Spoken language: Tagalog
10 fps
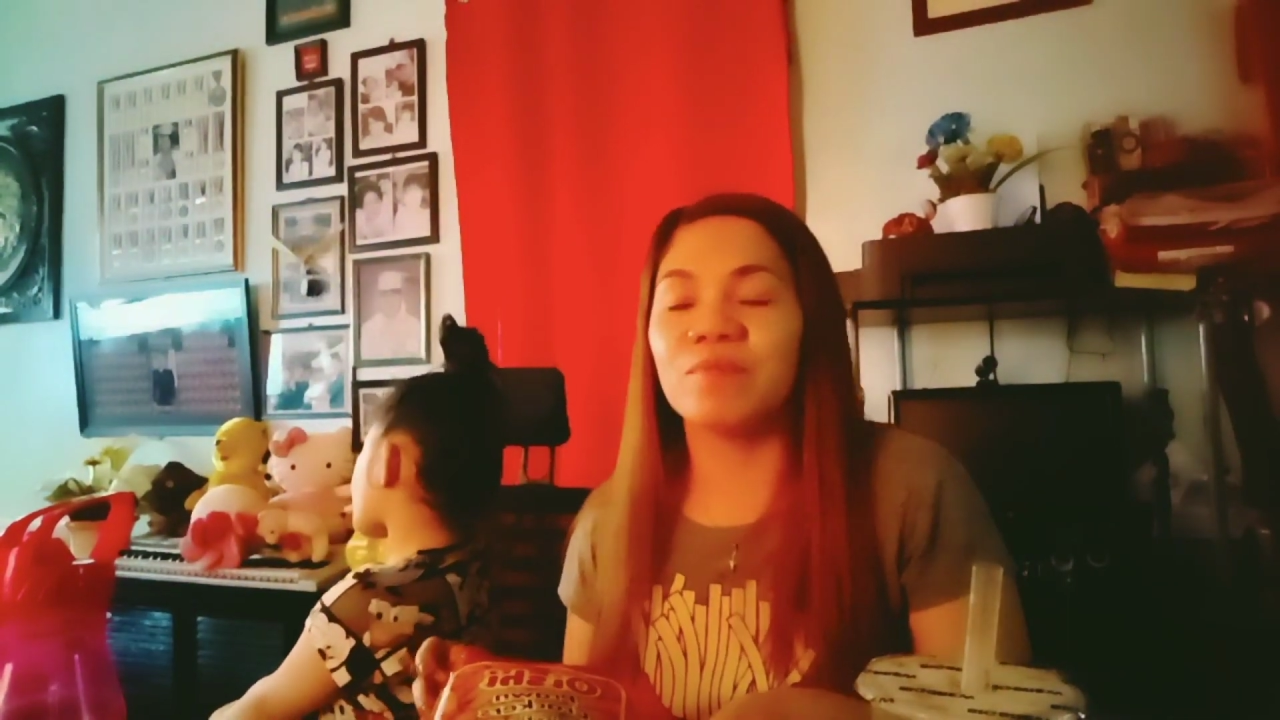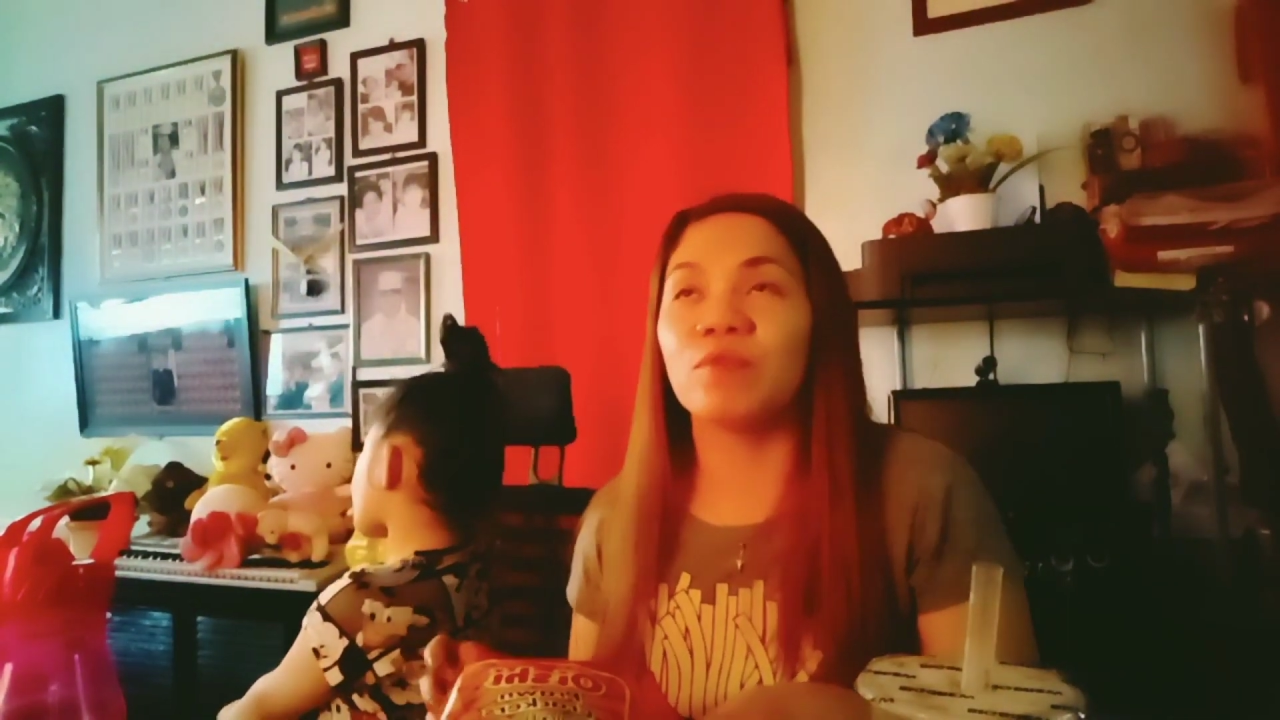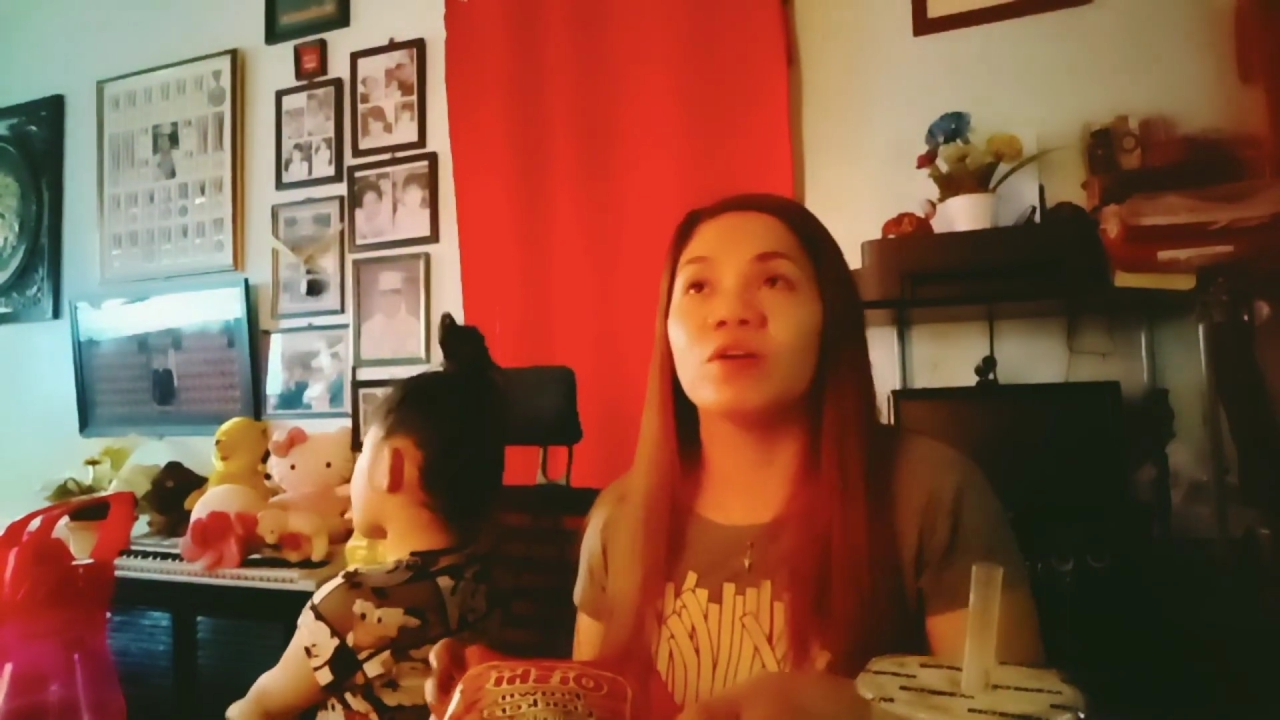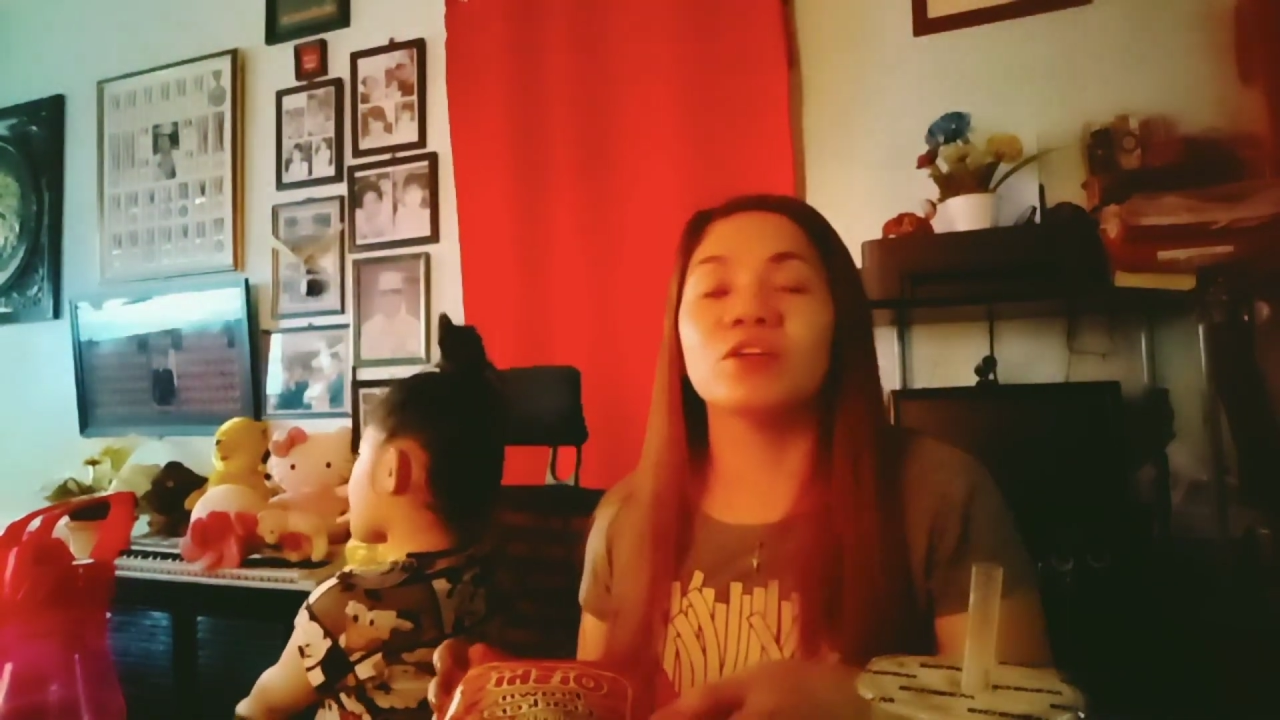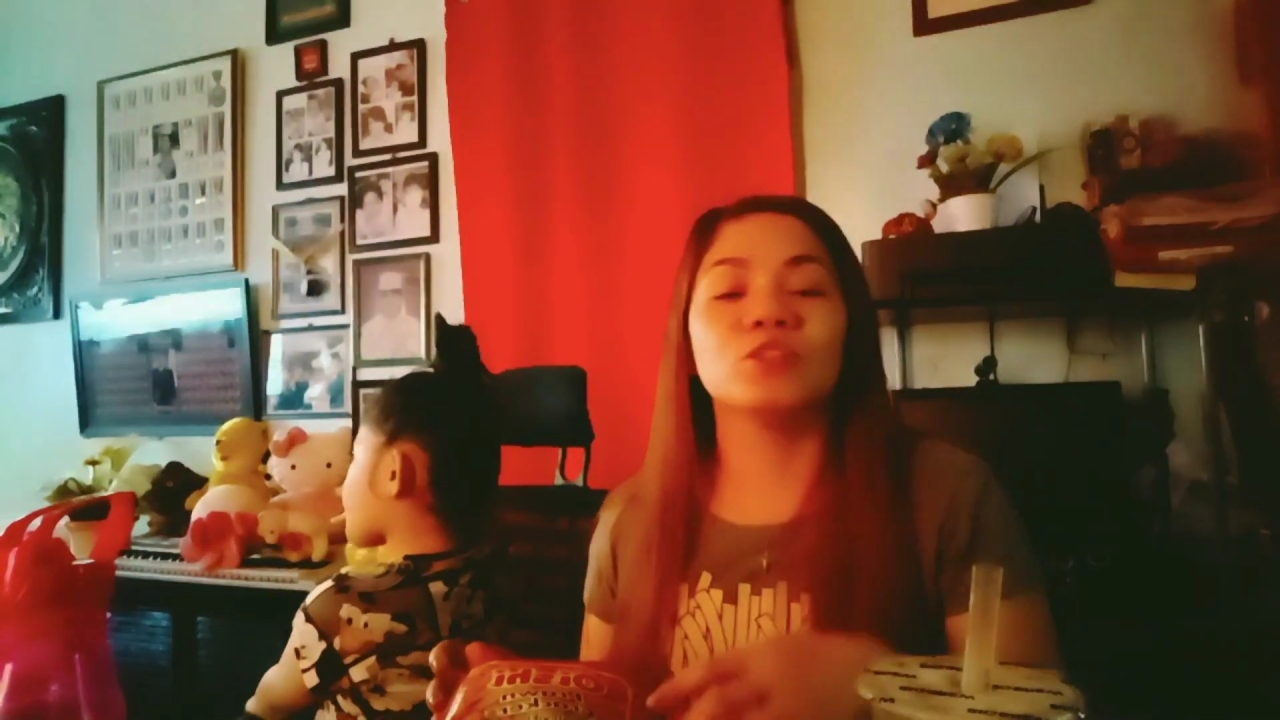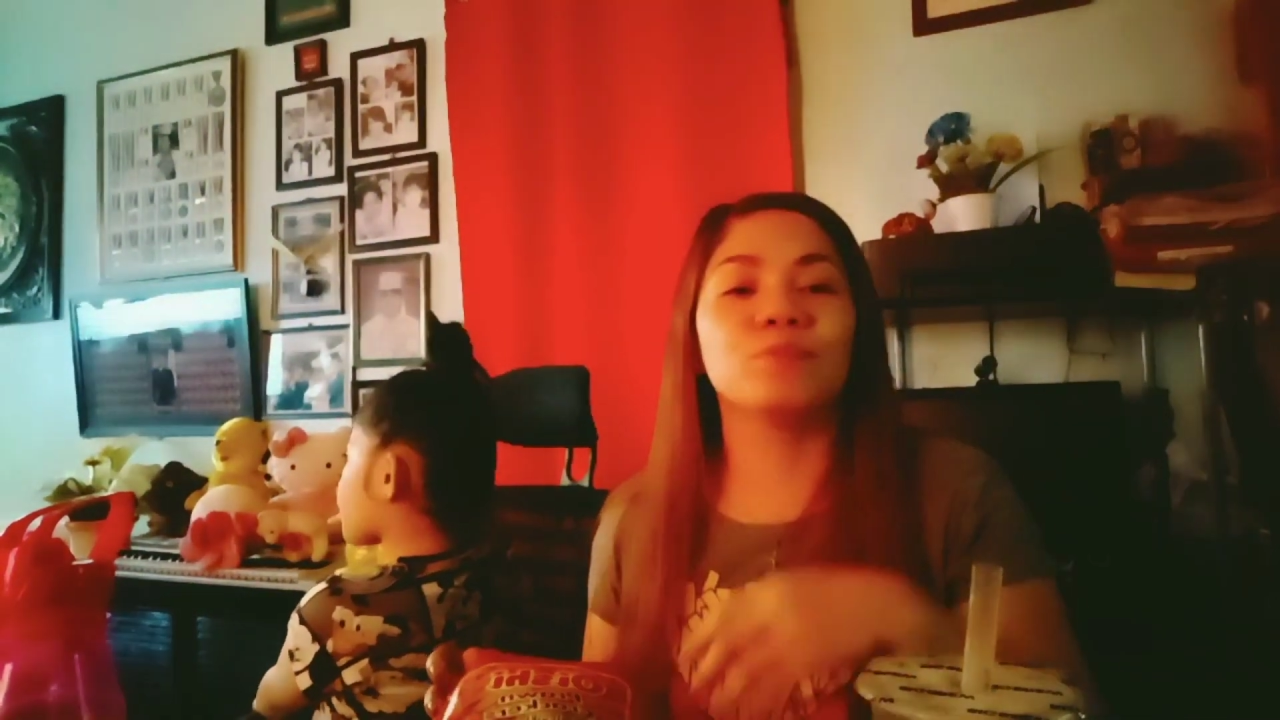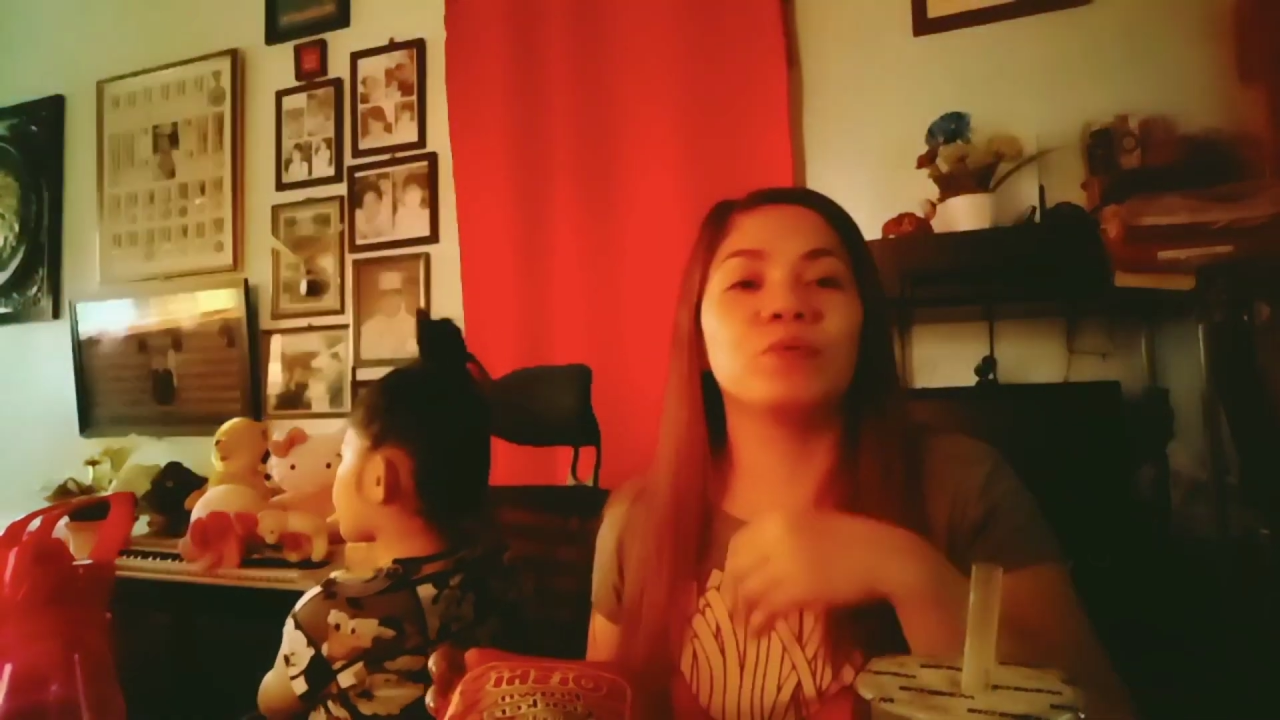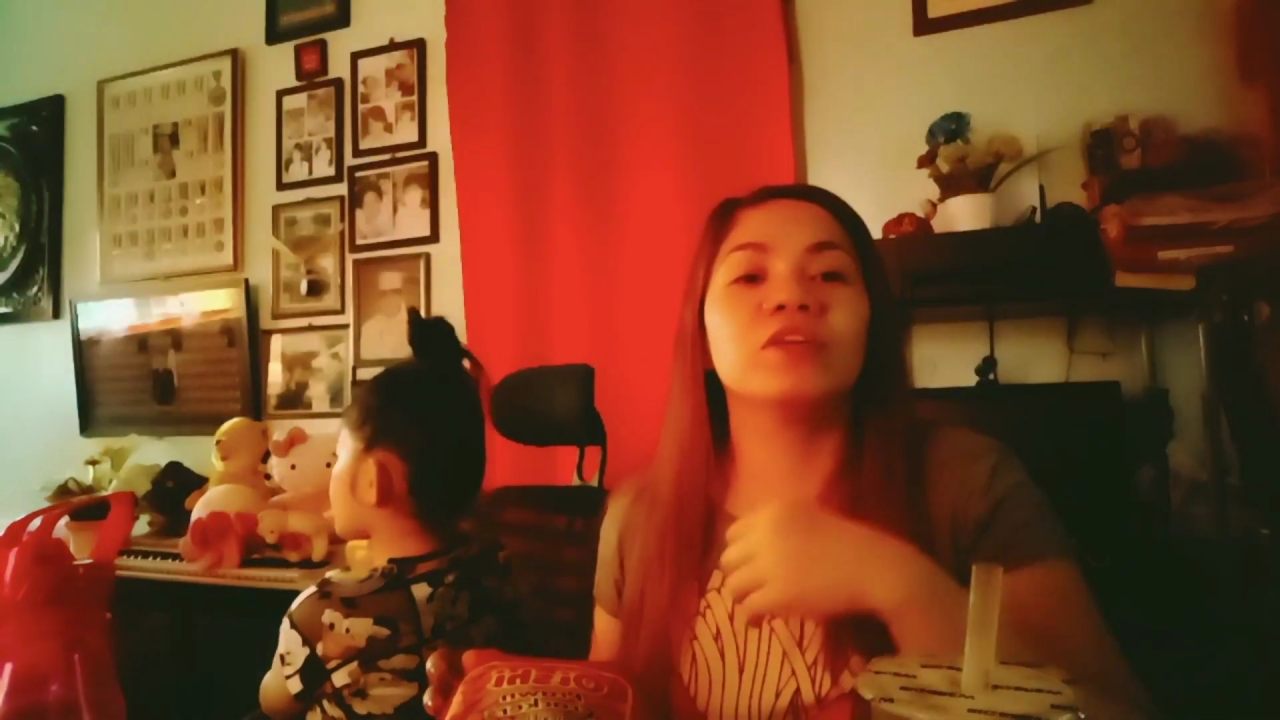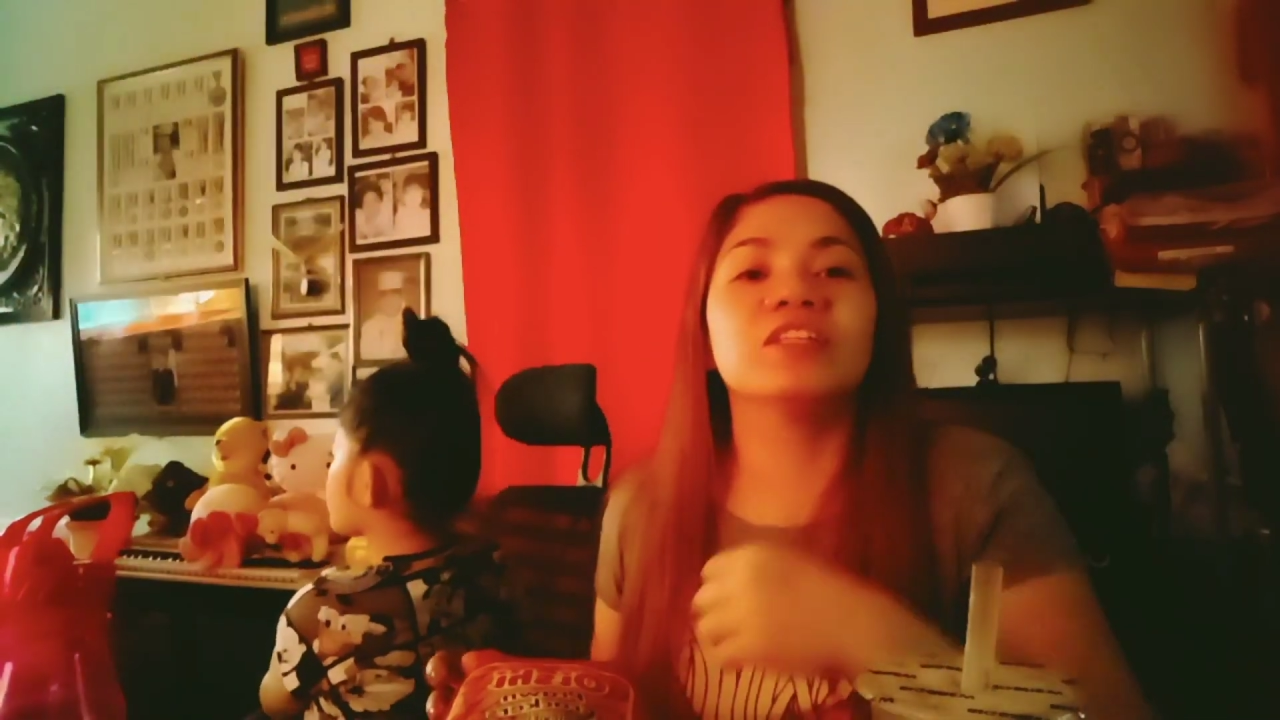supporting